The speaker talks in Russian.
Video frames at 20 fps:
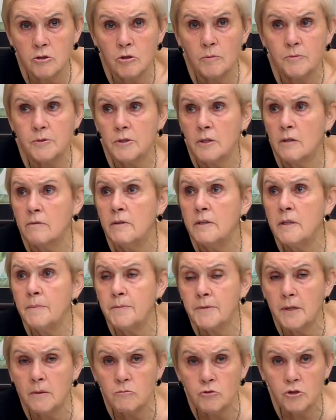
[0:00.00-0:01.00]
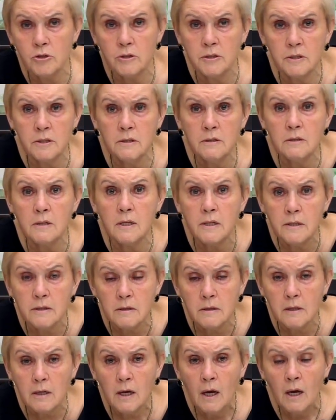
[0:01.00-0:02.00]
собственно говоря, потому что день
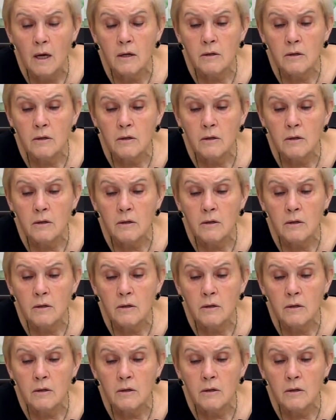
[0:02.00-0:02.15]
длинный.